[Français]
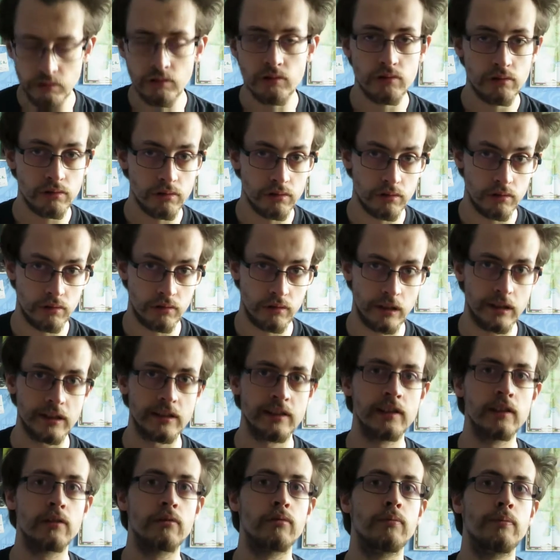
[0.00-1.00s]
autre jeu
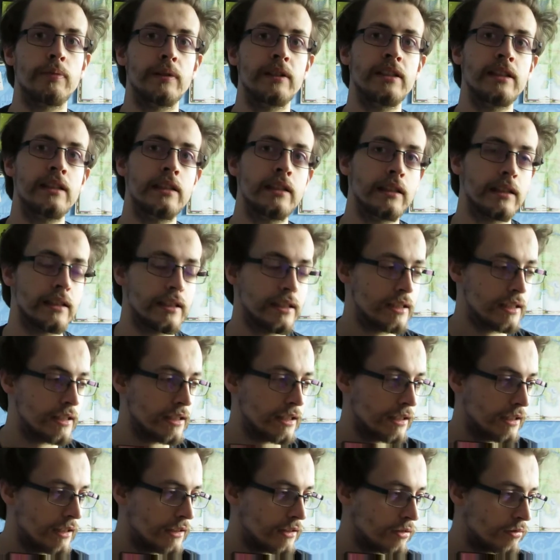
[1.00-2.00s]
1C euh, Company qui
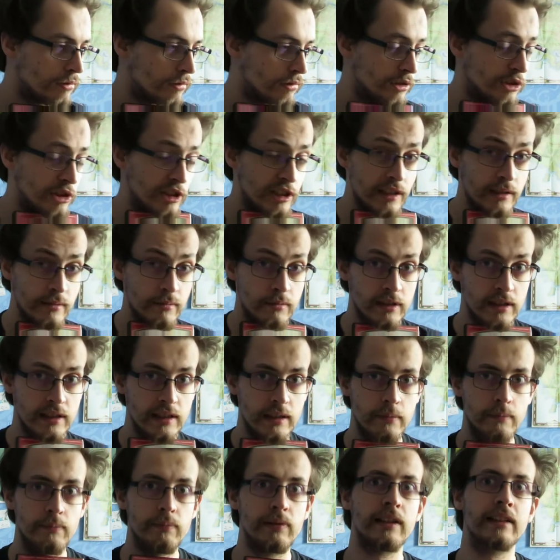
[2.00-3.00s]
est sur Steam,
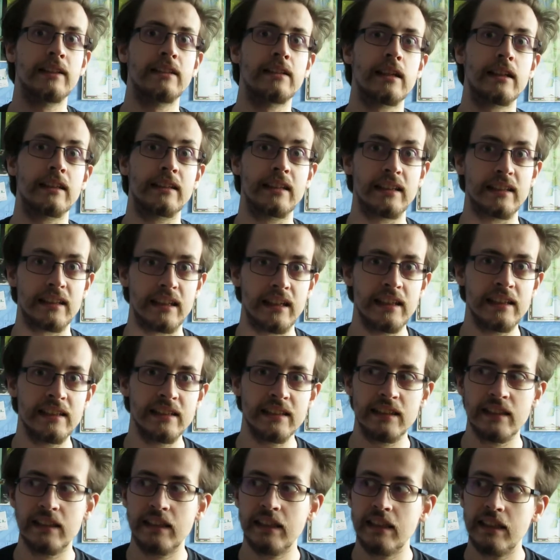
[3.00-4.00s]
qui est Planet Alcatraz.
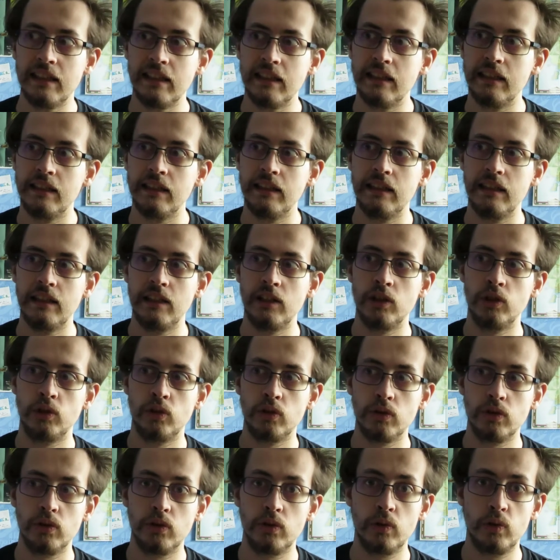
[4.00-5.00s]
Et
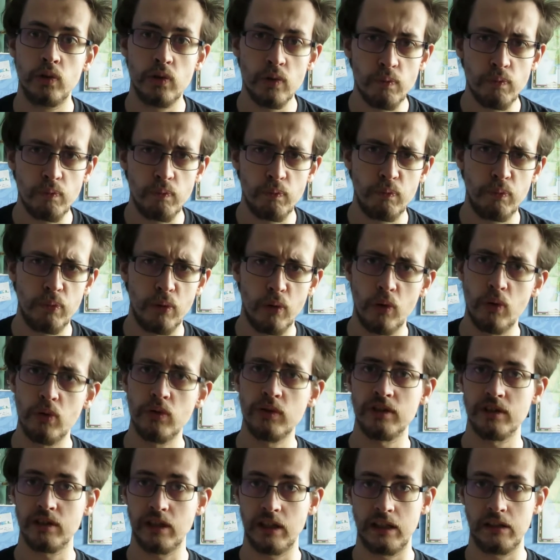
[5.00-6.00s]
je
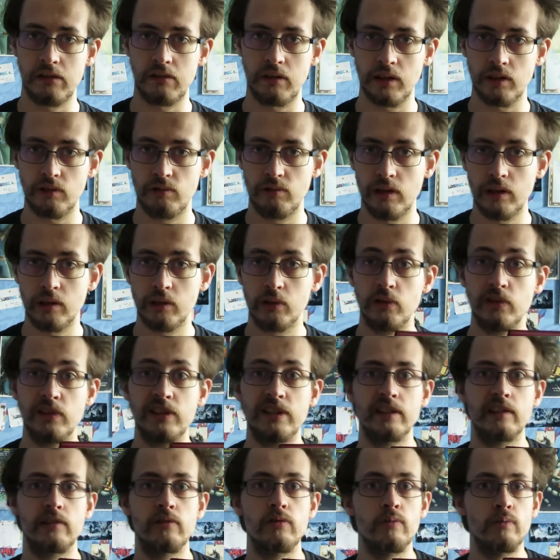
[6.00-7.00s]
suppose à l'heure actuelle que
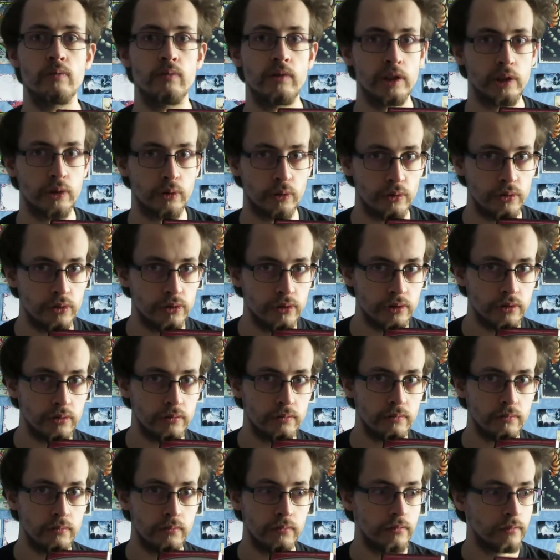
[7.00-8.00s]
c'est une boîte russe.
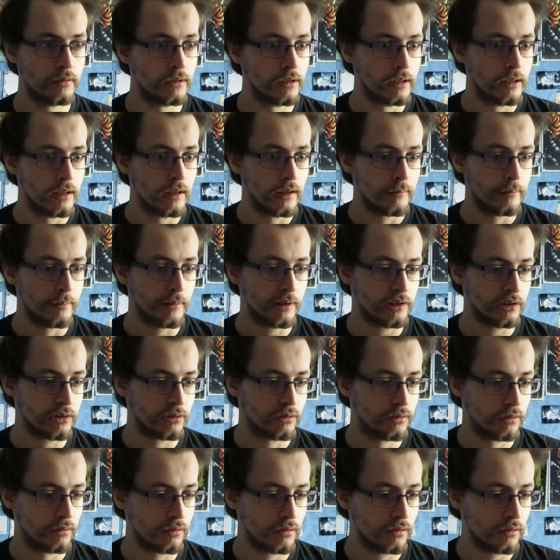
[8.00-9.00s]
Parce
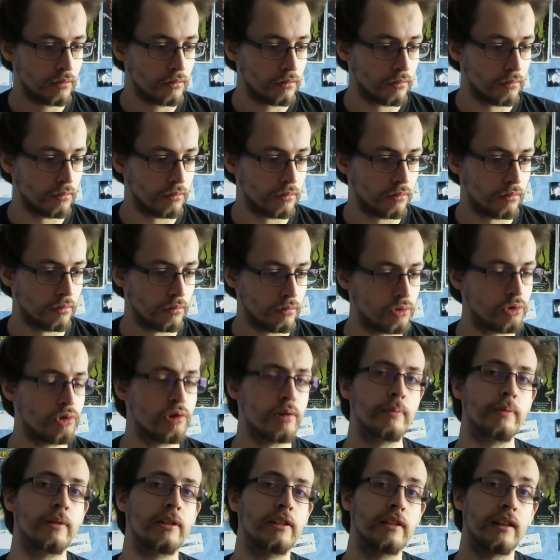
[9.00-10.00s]
que le, le
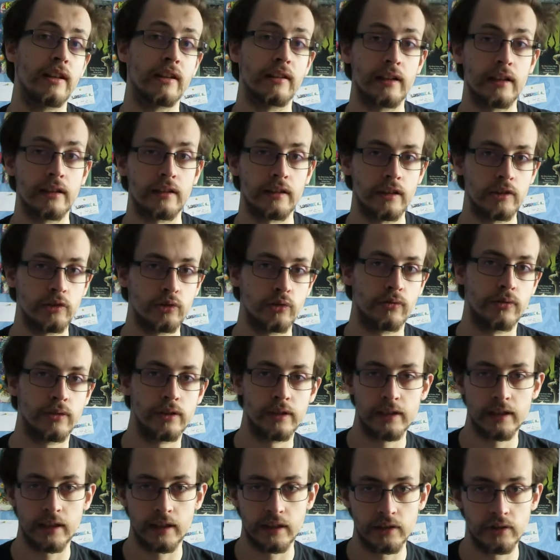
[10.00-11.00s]
jeu Planet Alcatraz, je fais
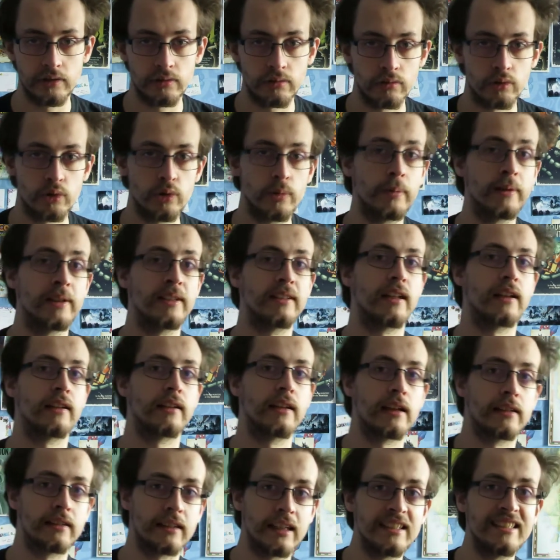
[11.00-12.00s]
une digression, le jeu Planet
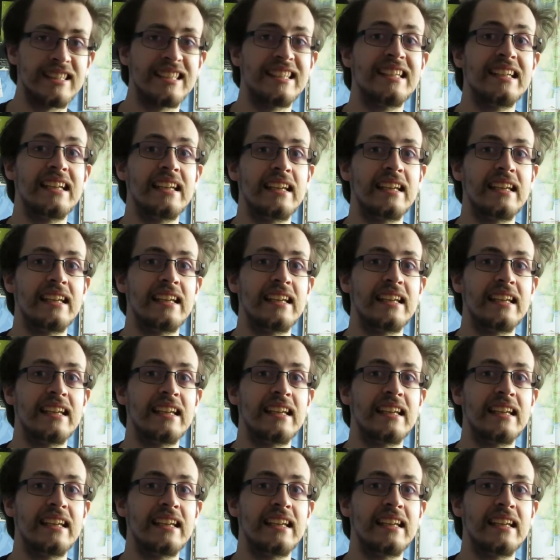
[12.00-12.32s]
Alcatraz